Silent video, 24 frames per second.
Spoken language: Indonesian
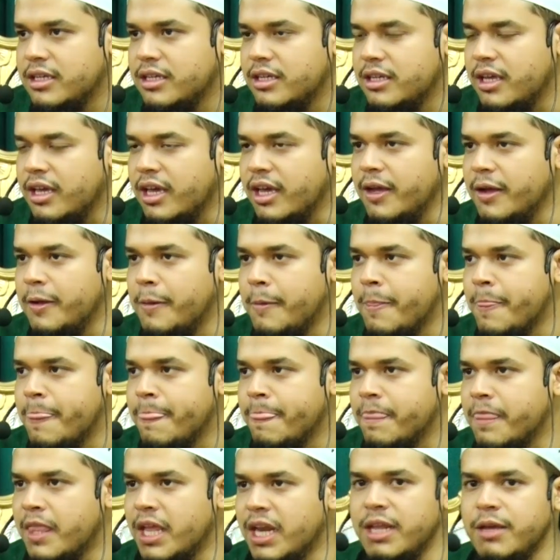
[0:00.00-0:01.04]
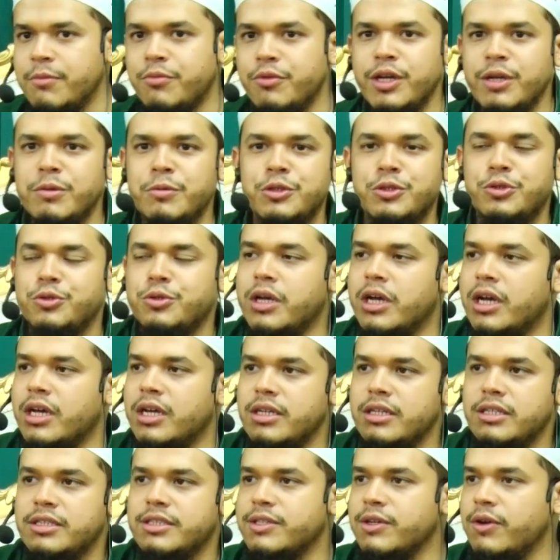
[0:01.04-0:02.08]
Ya. Dan ibu-ibu juga
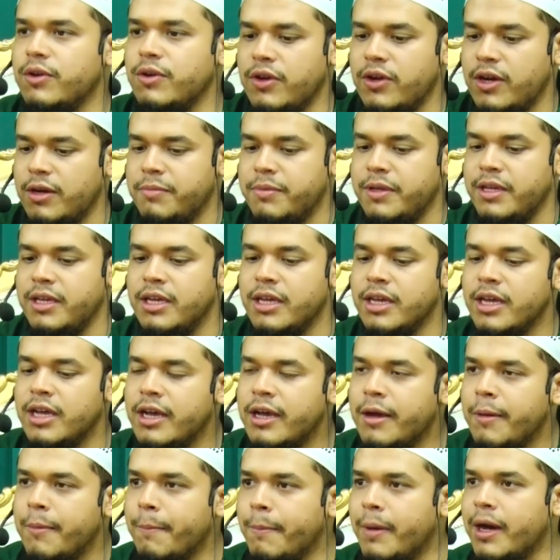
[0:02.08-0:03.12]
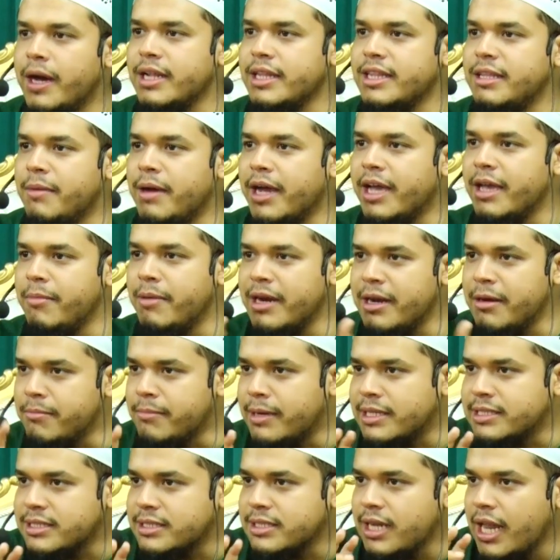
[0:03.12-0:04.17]
insya Allah lebih mengerti bagaimana
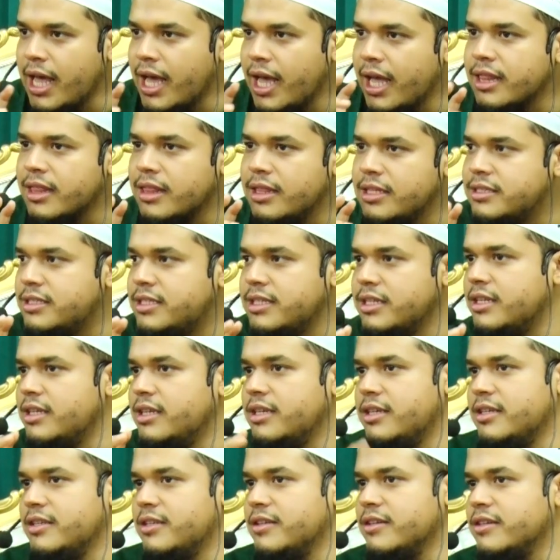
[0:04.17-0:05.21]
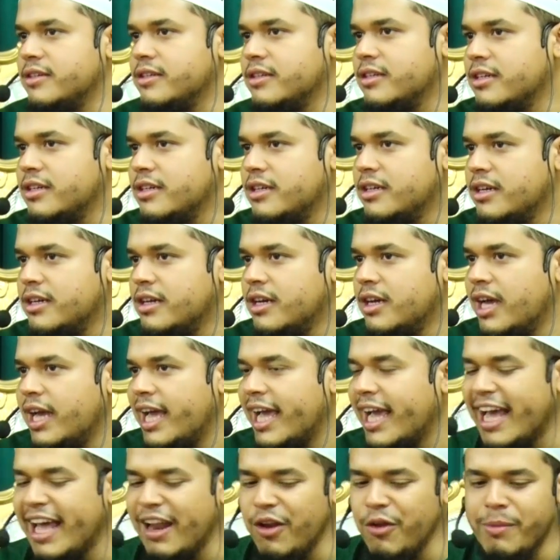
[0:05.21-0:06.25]
maslahat di sini. Gitu loh.
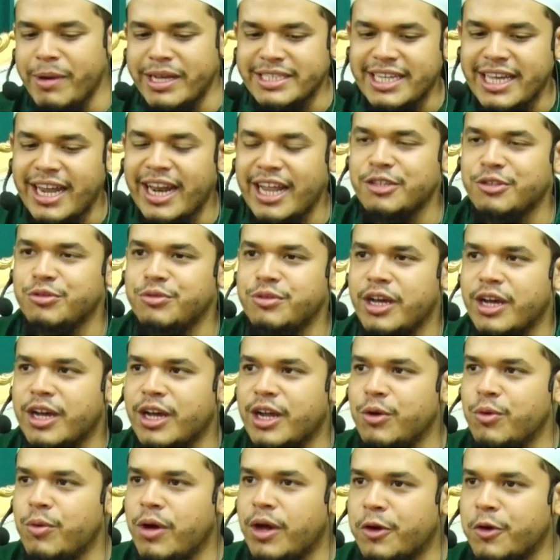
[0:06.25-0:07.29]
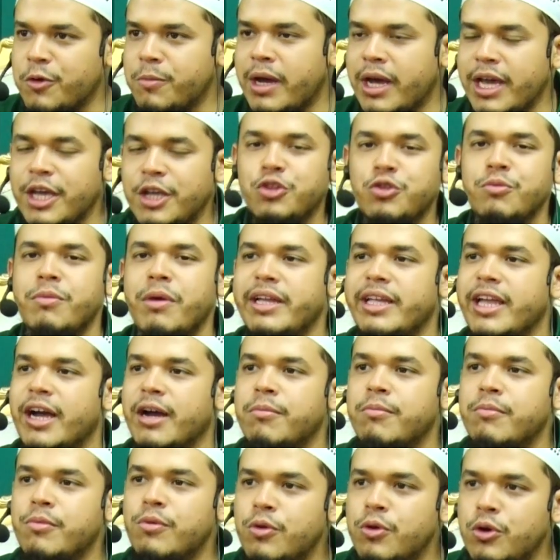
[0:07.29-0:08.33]
Kalau masalah sudah keluar rumah itu banyak
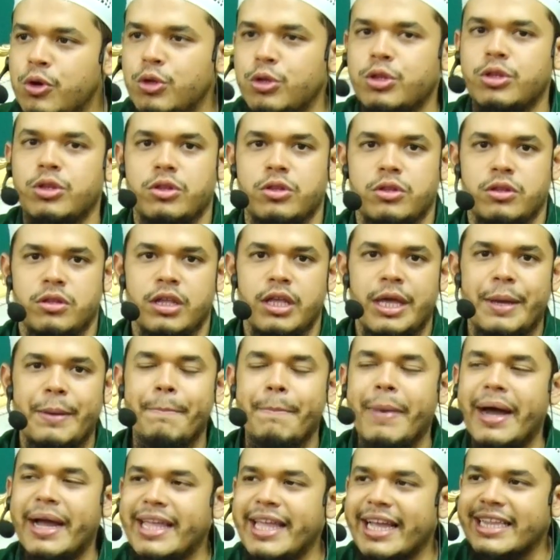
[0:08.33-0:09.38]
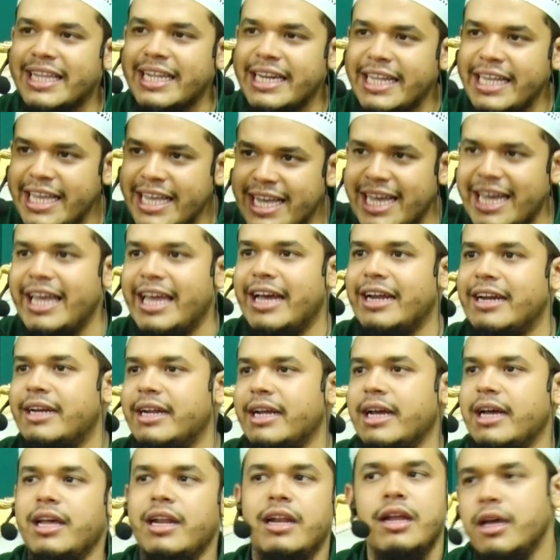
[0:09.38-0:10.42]
mulut, banyak telinga yang
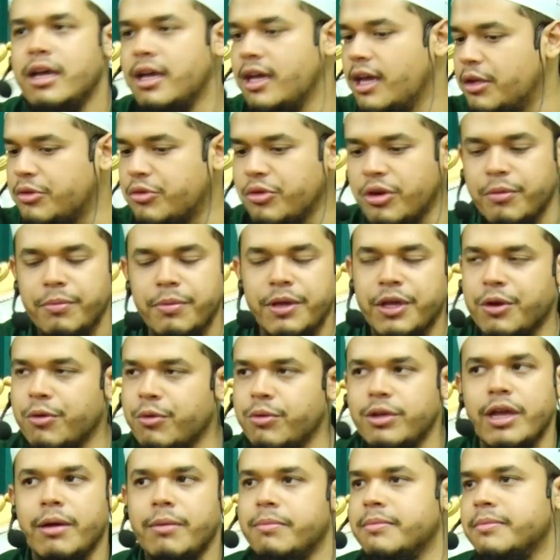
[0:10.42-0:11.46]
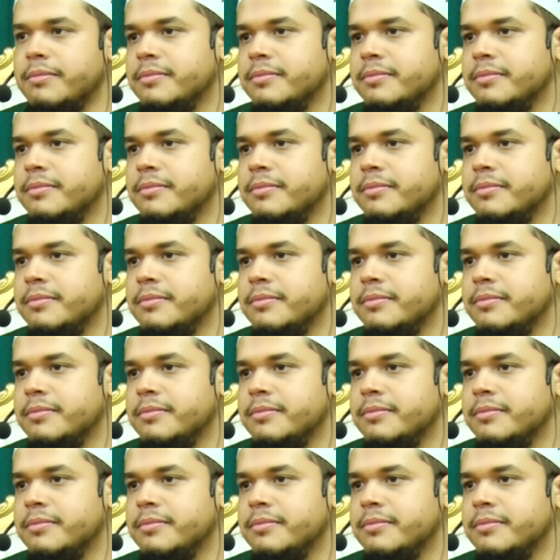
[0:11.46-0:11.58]
dengar itu lebih runyam.